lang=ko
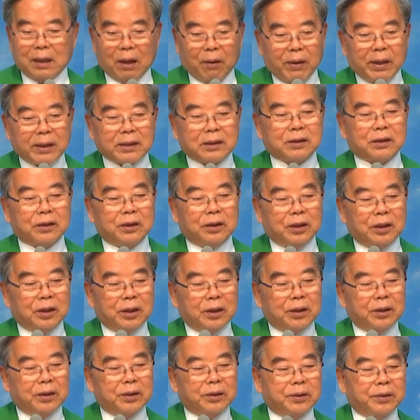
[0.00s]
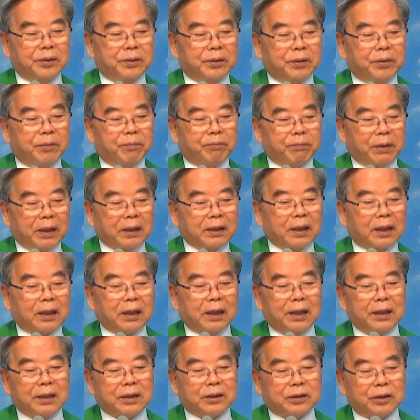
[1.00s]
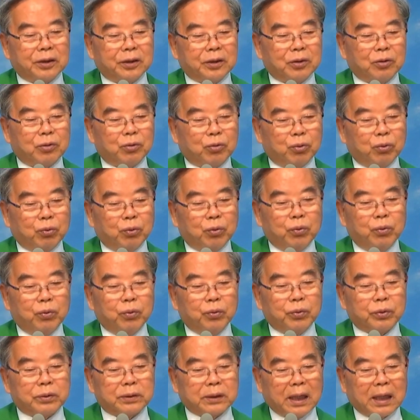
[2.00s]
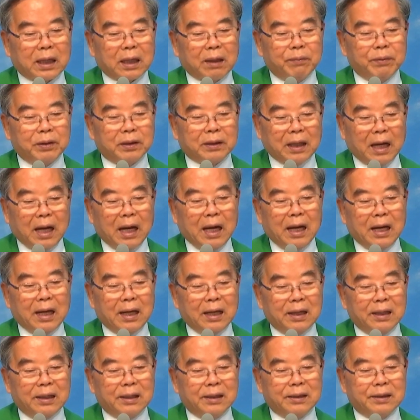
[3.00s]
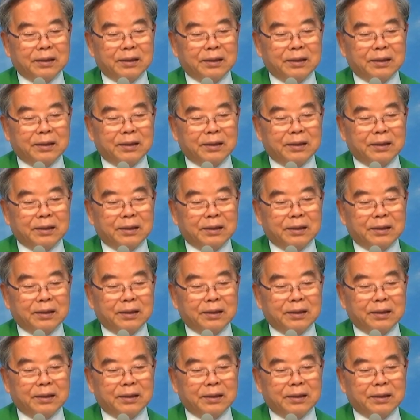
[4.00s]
나와서 바닷가에서 두 사람이 다